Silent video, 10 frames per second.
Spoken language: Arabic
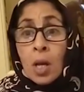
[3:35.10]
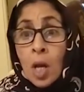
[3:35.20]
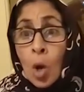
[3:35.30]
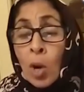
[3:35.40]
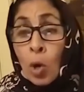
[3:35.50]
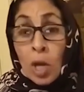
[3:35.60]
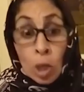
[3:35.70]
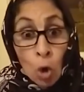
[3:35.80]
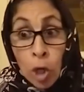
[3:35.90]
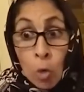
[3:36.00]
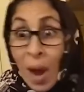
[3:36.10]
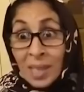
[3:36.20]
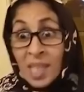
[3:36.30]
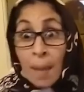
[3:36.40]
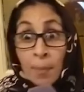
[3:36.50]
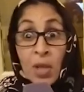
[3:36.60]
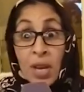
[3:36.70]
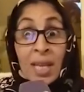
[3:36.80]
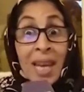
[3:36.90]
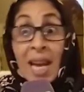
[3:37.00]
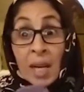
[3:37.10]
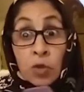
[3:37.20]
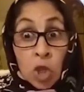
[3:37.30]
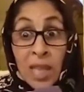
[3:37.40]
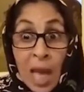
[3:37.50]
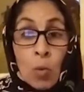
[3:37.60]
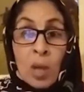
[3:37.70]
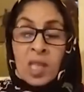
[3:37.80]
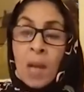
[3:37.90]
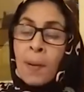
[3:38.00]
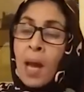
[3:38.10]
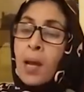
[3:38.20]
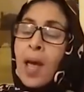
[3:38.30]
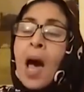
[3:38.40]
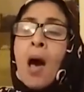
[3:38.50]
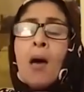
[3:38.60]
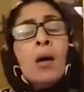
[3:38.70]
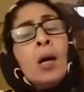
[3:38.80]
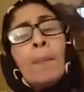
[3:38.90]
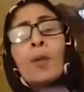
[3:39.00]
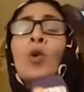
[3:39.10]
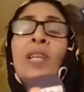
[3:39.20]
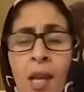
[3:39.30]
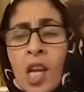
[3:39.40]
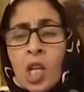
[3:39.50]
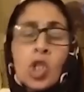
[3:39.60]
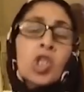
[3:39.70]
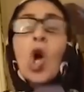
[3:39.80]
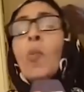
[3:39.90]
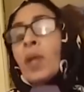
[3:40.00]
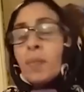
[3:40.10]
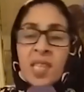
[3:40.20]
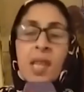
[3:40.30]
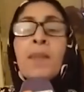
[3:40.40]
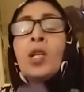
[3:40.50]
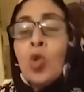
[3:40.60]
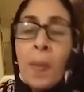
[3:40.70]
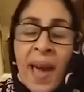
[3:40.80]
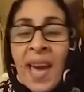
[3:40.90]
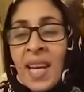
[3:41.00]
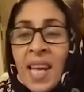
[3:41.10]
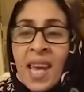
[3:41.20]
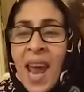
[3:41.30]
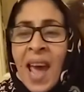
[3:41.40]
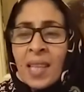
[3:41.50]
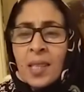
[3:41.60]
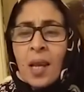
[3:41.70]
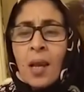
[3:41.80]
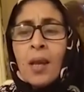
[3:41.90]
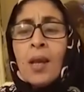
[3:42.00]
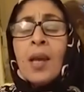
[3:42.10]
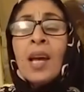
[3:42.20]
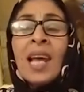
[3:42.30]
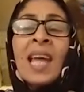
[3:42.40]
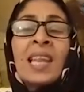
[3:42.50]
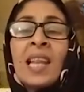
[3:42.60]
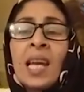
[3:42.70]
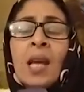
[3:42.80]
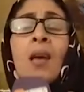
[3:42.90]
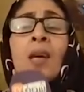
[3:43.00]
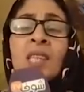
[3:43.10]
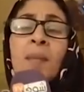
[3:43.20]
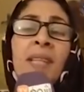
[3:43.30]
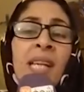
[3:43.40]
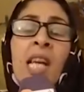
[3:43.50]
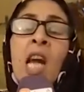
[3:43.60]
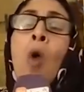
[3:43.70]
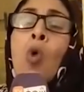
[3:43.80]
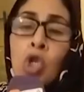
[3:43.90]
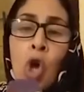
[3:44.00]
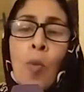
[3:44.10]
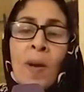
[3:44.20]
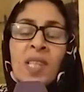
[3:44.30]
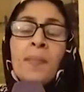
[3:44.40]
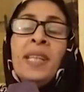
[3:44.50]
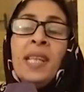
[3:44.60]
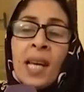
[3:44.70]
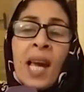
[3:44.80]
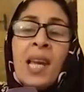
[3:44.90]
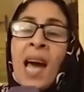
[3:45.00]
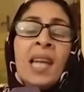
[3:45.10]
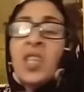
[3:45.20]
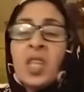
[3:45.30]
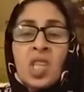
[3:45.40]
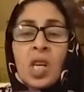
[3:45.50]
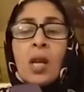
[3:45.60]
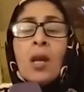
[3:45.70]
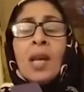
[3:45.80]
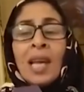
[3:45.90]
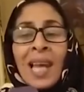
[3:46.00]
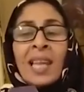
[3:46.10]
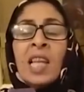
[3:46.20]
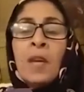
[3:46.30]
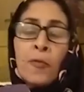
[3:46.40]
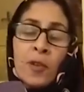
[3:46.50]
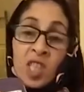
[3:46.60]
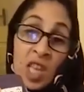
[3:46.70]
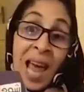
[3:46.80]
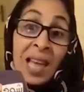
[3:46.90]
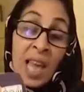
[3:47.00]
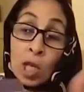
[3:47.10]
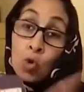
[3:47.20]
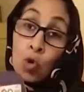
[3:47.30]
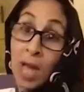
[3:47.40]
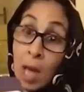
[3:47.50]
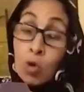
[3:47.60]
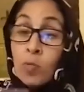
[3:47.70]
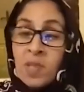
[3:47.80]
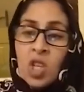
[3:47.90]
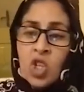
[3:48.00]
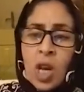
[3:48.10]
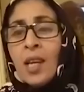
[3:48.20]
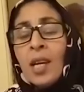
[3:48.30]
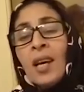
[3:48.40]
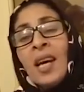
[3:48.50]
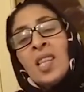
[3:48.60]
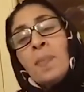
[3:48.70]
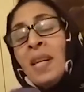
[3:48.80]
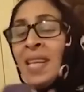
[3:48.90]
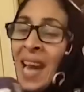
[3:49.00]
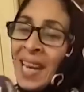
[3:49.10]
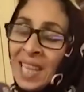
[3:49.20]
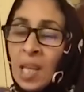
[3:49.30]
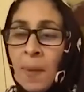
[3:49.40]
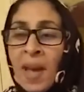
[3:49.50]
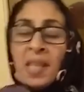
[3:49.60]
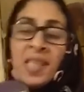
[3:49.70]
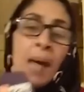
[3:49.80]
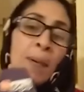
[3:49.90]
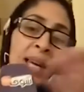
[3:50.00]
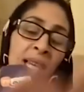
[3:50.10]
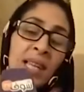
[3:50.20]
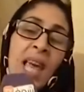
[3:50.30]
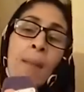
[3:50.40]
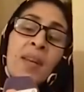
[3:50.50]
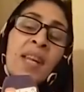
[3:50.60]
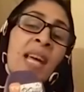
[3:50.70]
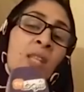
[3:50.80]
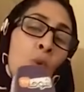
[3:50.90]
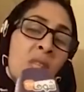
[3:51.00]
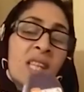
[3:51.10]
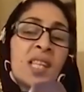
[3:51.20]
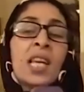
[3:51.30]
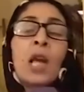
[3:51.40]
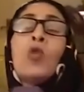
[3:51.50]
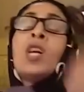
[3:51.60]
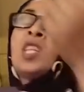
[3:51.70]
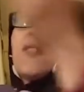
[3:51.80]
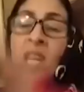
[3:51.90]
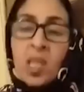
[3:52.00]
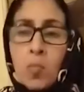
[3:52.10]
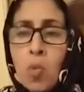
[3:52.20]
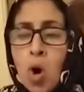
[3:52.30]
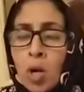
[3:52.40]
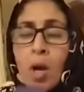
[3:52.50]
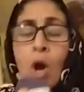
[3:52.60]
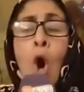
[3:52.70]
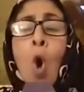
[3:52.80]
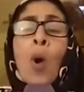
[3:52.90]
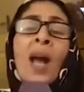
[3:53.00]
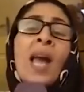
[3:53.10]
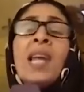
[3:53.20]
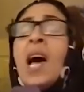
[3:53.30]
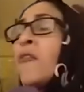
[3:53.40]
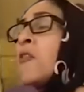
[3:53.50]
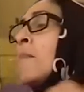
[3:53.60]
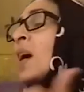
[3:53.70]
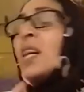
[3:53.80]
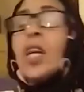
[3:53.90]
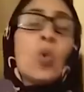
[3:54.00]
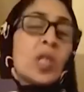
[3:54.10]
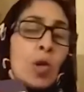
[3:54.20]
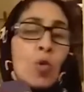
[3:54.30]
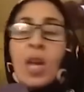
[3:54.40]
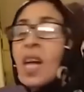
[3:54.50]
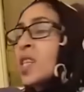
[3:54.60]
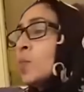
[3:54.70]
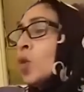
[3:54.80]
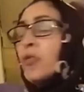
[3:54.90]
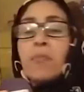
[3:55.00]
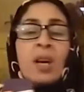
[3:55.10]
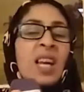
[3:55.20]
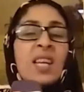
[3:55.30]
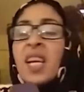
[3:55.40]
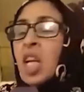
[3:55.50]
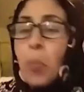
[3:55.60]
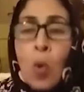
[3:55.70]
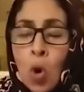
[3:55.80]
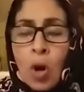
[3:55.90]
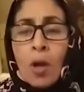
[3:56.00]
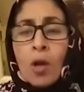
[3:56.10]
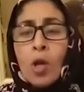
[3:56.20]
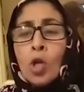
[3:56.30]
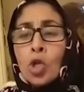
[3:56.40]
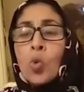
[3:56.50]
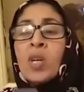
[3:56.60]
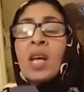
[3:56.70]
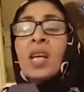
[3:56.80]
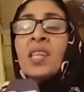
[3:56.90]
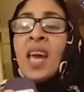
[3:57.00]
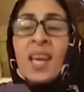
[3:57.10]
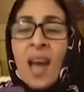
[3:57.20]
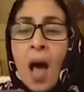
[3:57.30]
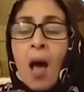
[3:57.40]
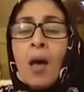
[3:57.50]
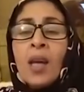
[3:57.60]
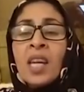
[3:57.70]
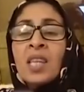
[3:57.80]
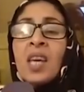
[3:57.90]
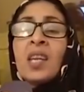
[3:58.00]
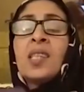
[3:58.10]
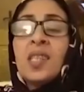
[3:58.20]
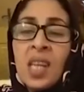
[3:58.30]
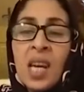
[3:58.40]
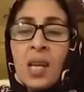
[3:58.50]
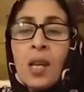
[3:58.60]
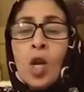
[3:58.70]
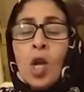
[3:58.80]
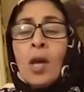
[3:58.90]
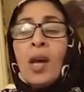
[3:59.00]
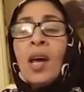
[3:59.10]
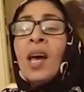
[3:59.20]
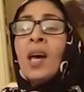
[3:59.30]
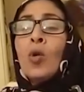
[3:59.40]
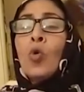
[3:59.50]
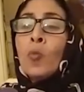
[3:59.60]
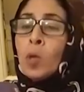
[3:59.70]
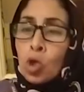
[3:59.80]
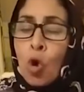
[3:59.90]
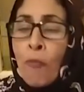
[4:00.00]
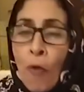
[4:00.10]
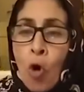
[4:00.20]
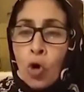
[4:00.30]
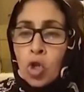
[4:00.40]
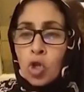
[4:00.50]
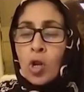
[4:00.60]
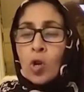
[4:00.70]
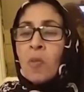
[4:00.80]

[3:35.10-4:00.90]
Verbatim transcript: هو يقول لي دخلي الواتساب الدري كيعرف شد دخل الواتساب كنلقى مبروك العيد جنصوب لك بالسيمنات ولا بغيرات الغد ليه سمحي لي هو جاوبها سمحي لي قال لها اللي درتي الغد ليه في العاده تكون نهار واش مسجل آه، اسمح لي عيطتك البارح نصحابك خدام هنا غتوصلني قالوا لي انت في ازمور هو قال لها ما كنا نوصلوا كي ازمور ما كنا نركبوك شويه كي دايره كي دايره الزين آه وما نشوفوكش ما